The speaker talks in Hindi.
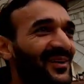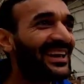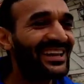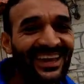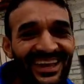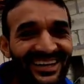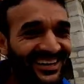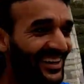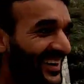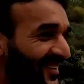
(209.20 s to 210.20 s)
वो कह रही हैं एक
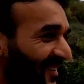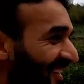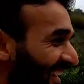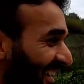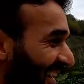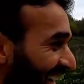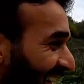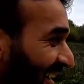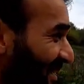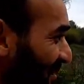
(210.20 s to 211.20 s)
निकाल लो
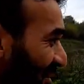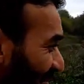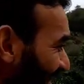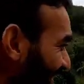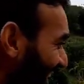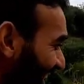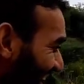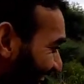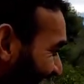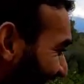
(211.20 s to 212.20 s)
नो प्रॉब्लम
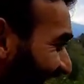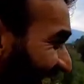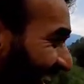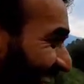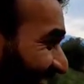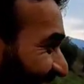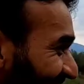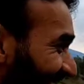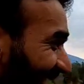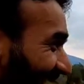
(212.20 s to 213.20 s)

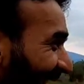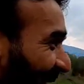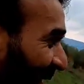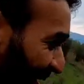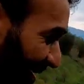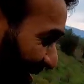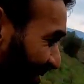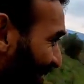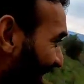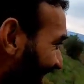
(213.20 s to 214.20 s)
ओके ओके
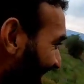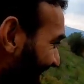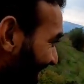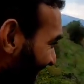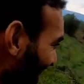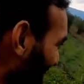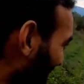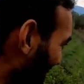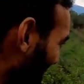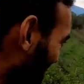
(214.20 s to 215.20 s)
वो कह रही है निकाल लो